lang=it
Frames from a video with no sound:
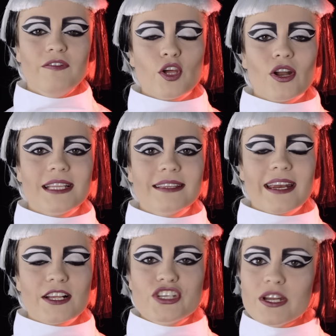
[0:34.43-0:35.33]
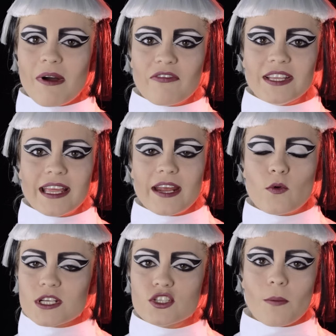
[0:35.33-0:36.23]
Non vedo l'ora di andare al cinema a
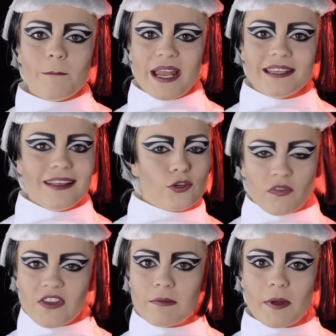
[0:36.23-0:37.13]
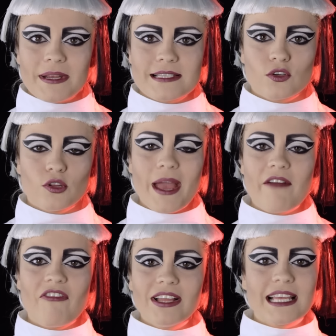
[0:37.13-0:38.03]
vedere questo benedetto film perché secondo
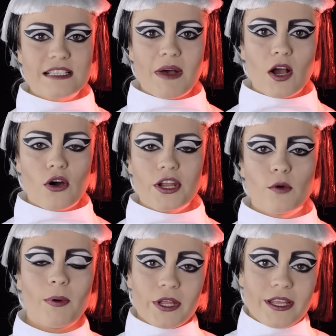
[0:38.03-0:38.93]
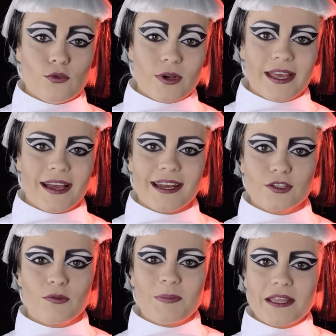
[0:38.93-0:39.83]
me è fantasmagorico, poi i look che ha
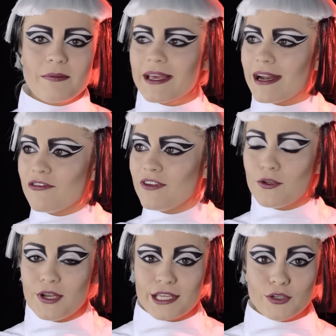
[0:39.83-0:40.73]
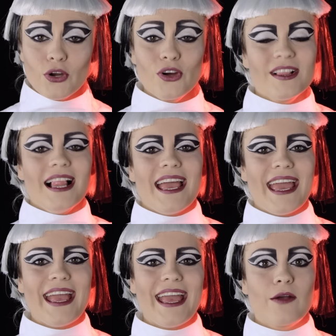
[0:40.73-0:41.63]
creato Pat McGrath, io li adoro.
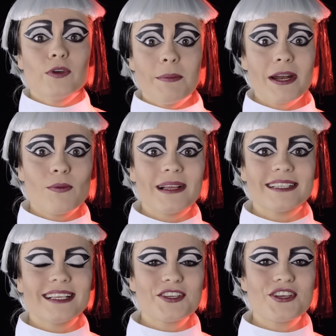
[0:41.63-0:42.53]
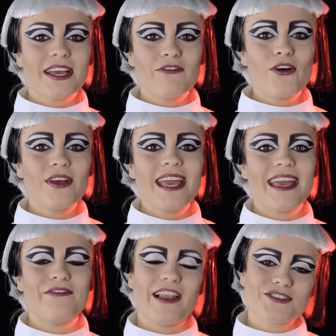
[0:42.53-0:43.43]
E quindi mi raccomando, andateci anche
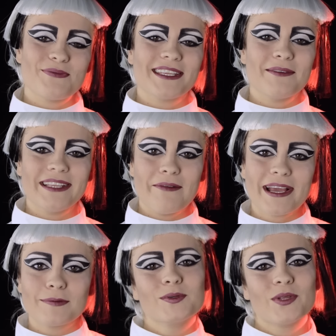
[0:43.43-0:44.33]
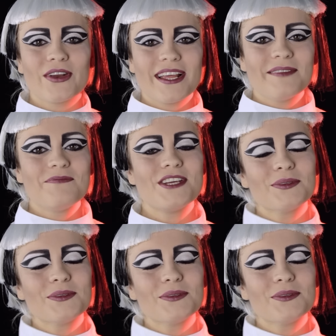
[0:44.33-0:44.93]
voi e vi lascio direttamente al make-up tutorial.